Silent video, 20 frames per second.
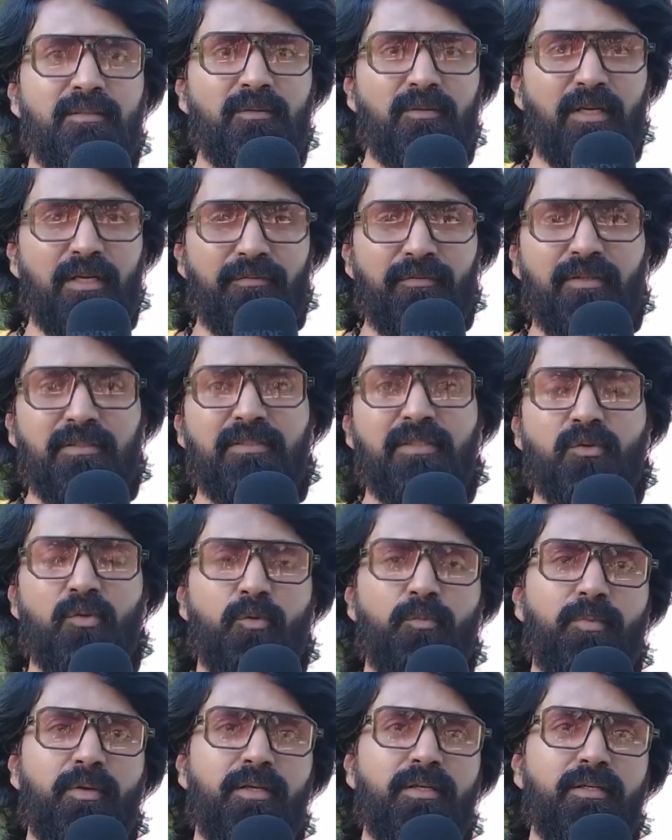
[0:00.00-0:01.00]
ஒரு அட்வைஸாக
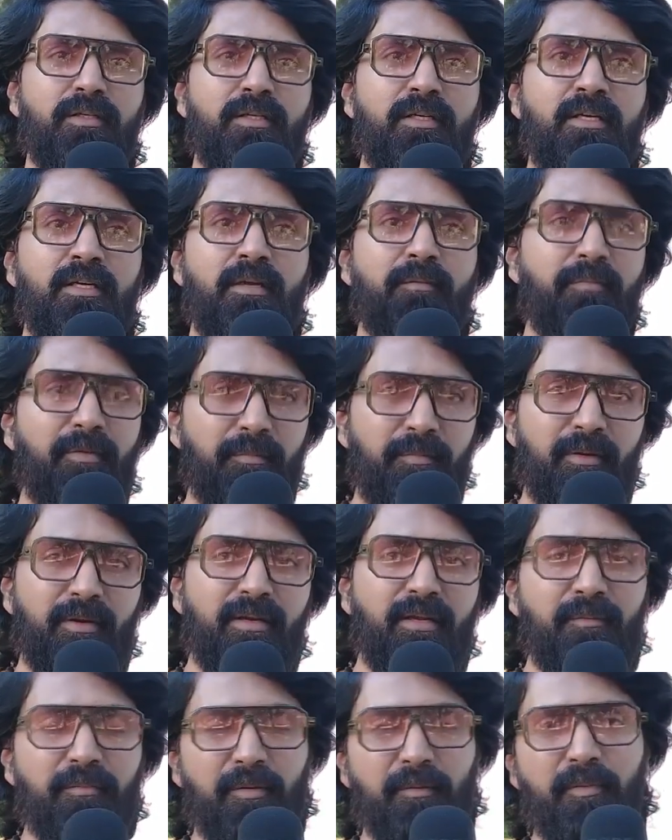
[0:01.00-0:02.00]
கொடுப்பாரு இப்படி
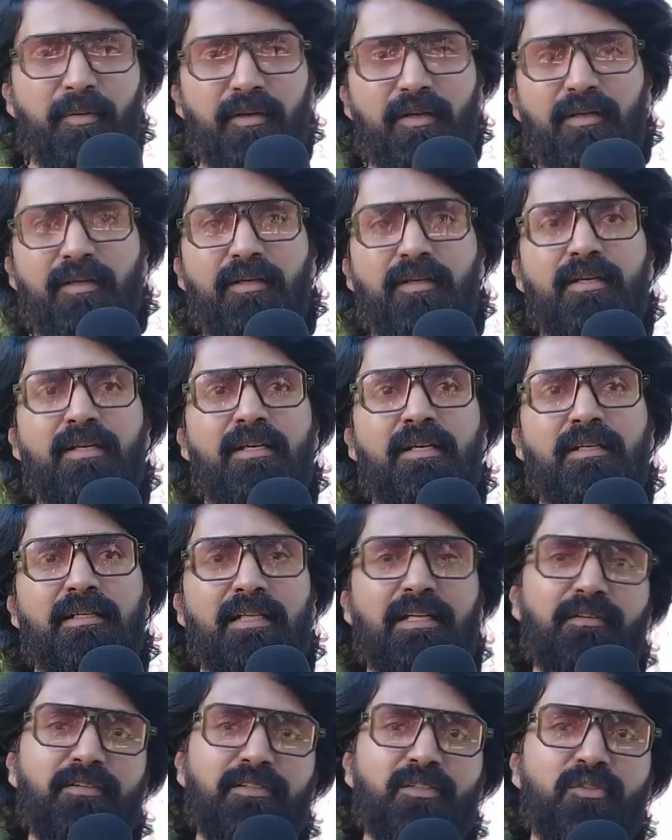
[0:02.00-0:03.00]
பண்ணு அப்படி பண்ணு
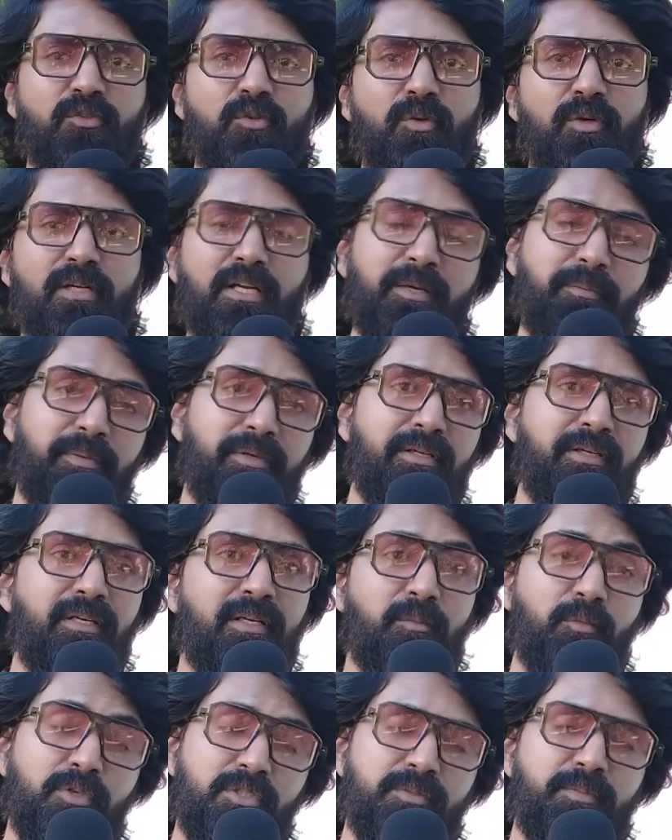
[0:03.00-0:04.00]
நிறைய விஷயம் சொல்லுவார் ட்ரை
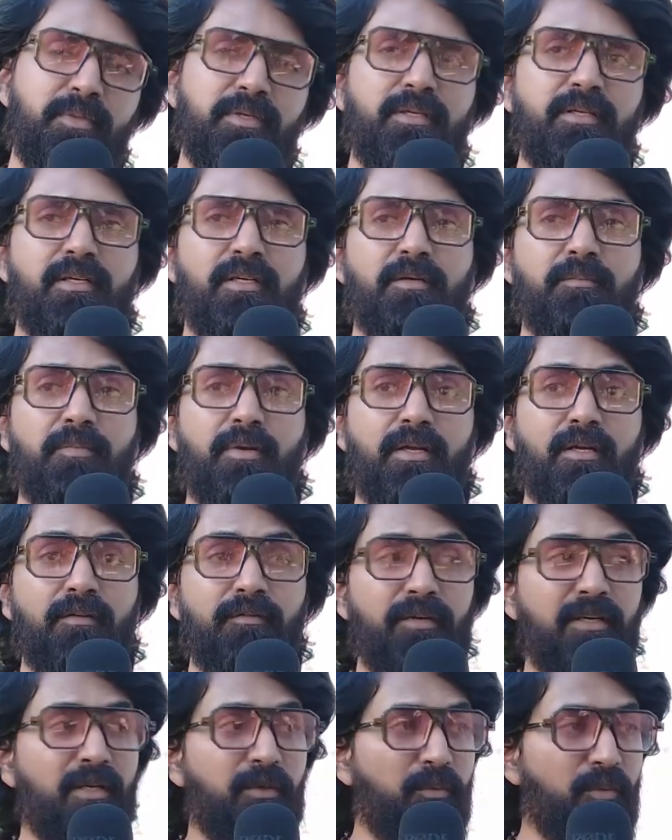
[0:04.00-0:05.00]
பண்ணிட்டுரு முயற்சி பண்ணிட்டுரு
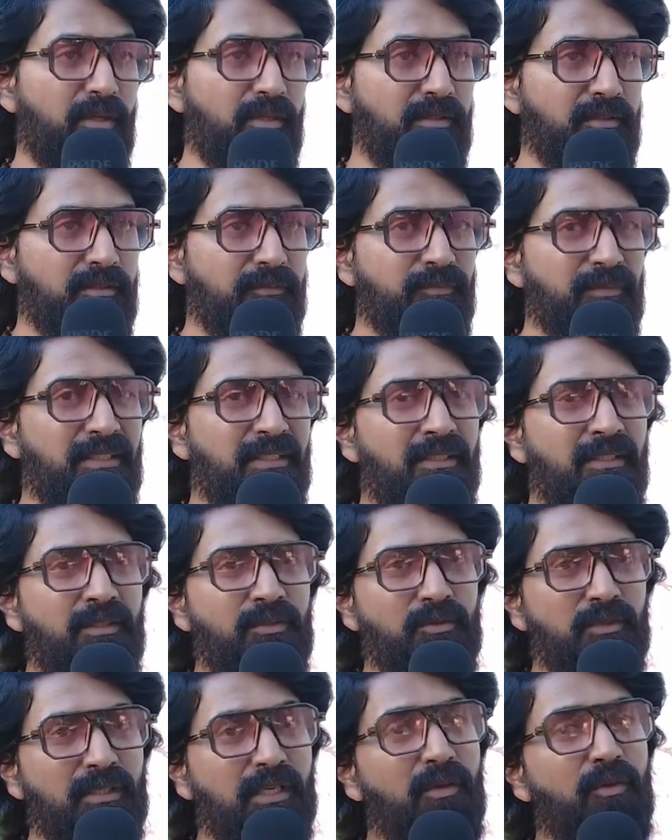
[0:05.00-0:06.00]
படங்கள் விட்டுறக்கூடாது
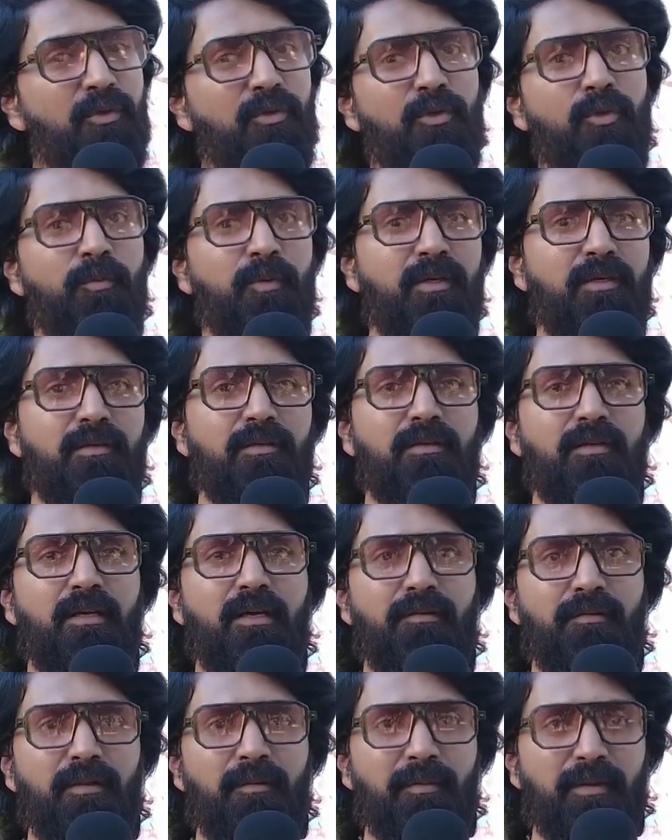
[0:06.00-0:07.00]
ஸோ நல்ல ஒரு ஹியூமன்
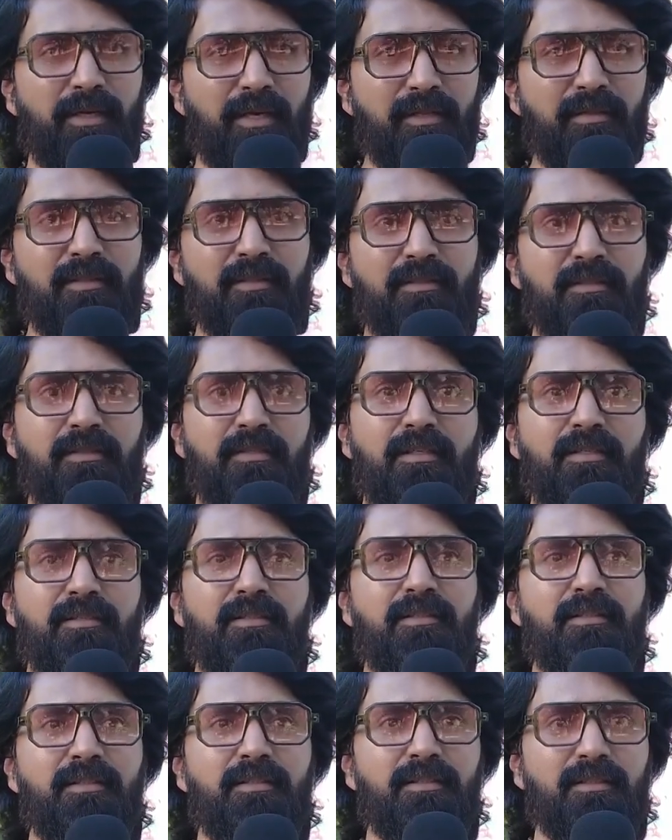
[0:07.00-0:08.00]
அவர் நம்ம
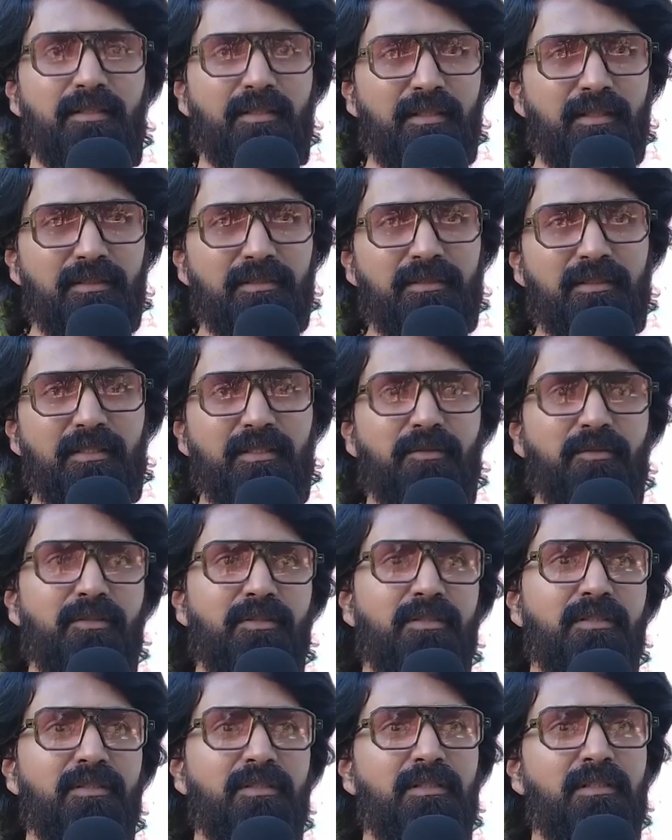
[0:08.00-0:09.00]
இழந்ததுன்றது இண்டஸ்ட்ரிக்கு
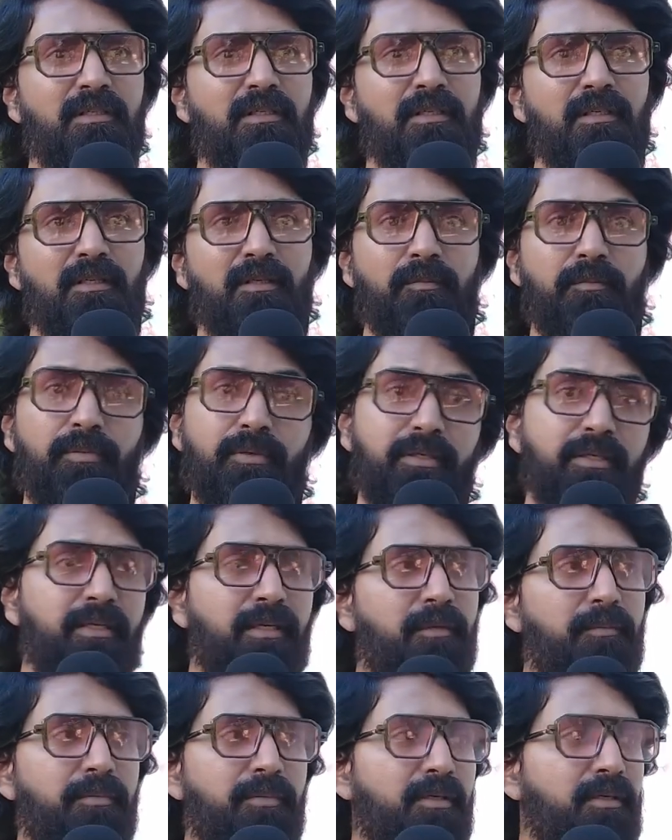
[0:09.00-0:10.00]
வந்து பெரிய
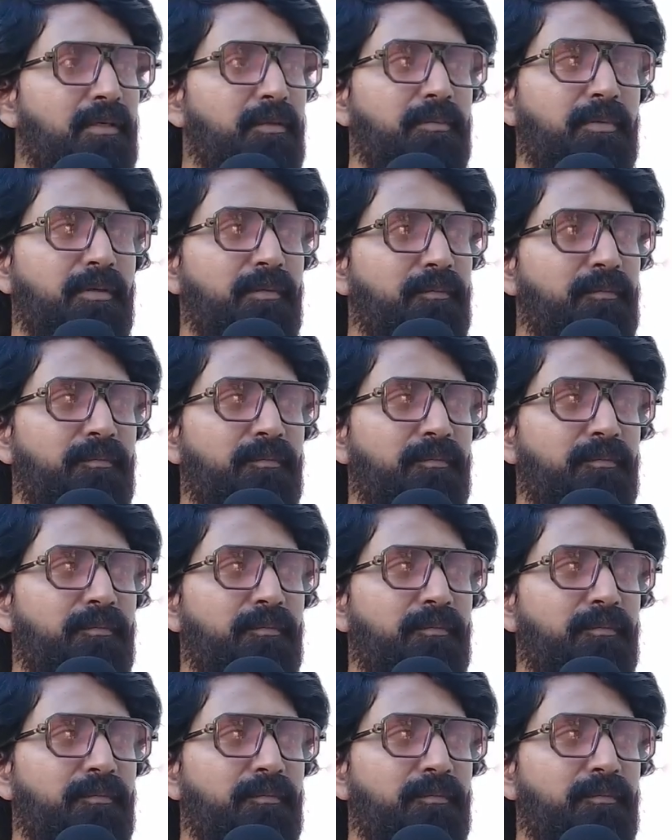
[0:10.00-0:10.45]
இழப்பு கண்டிப்பாக